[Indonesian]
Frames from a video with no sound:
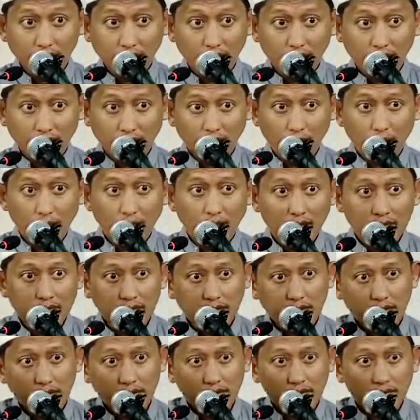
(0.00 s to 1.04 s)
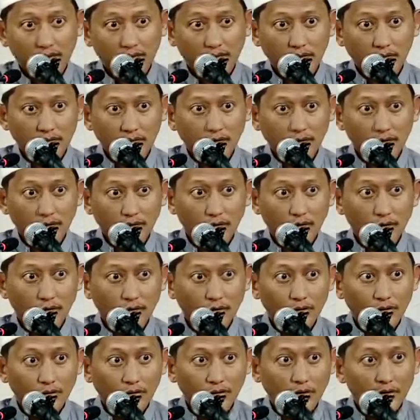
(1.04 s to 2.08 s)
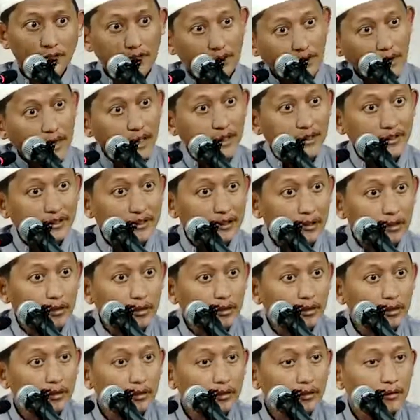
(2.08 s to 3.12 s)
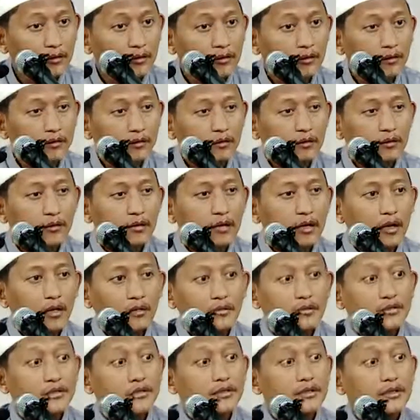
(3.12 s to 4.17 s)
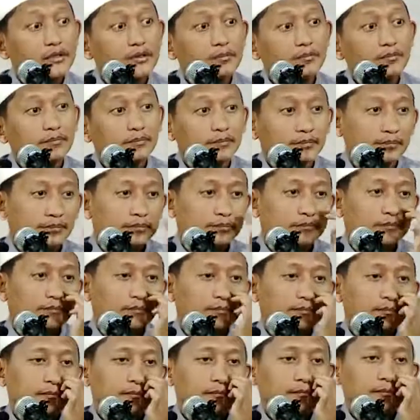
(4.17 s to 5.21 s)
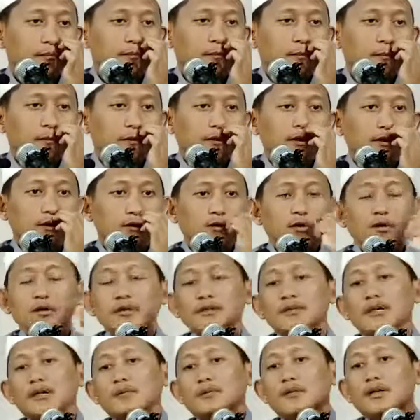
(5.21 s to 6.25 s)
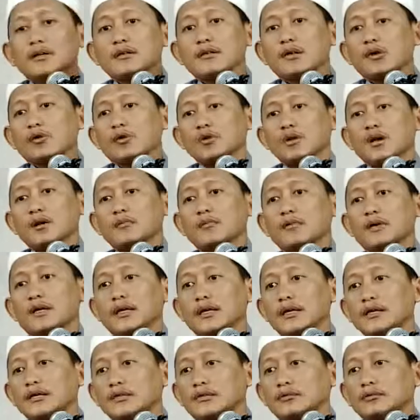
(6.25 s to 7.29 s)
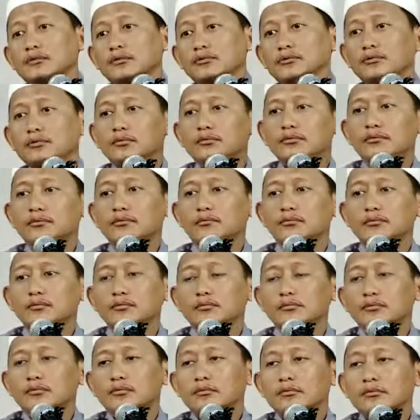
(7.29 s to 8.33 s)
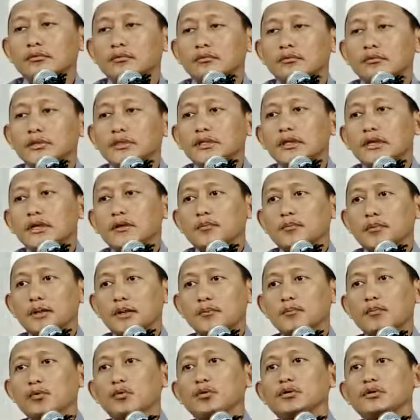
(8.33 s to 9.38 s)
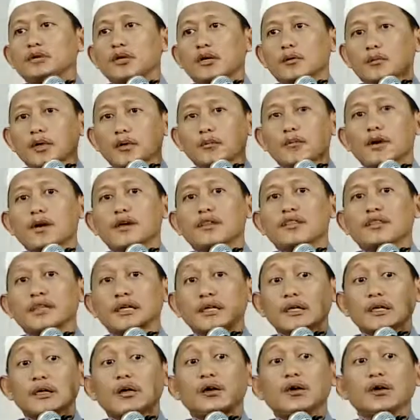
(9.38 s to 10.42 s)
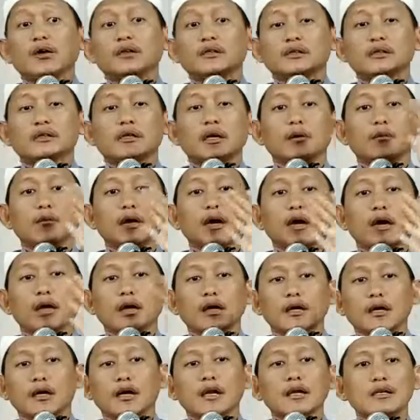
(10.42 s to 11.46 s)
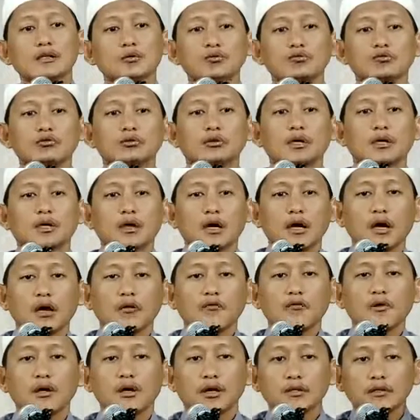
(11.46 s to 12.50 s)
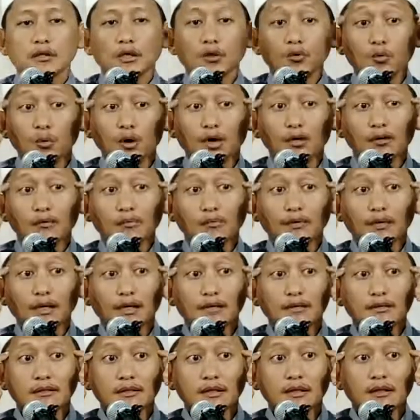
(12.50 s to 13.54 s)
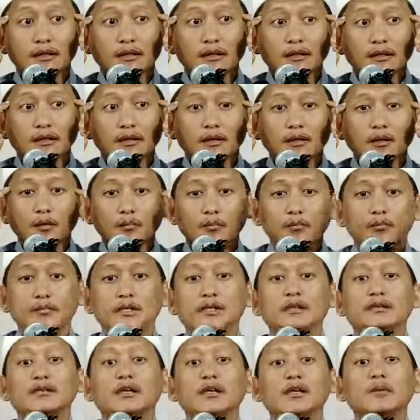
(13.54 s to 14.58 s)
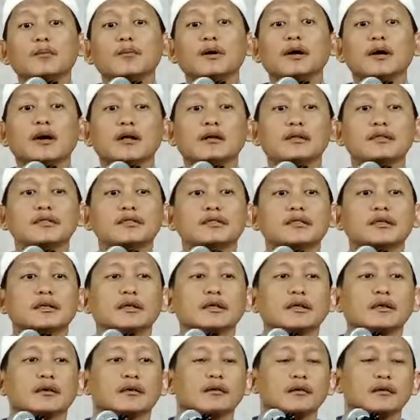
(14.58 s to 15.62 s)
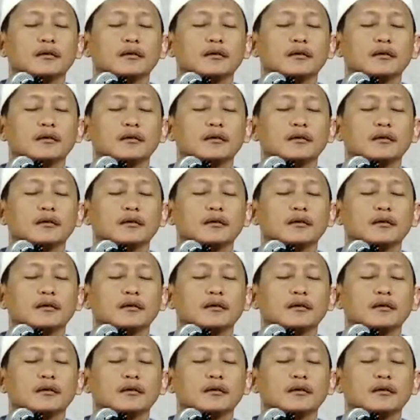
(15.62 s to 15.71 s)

dia, kalau ngaji ke yang sono nggak thiqah. Ajib. Thiqah zaman dulu nggak begitu. Siapapun yang memang thiqah tidak menghalalkan dusta, hafalannya luar biasa, diterima hadisnya.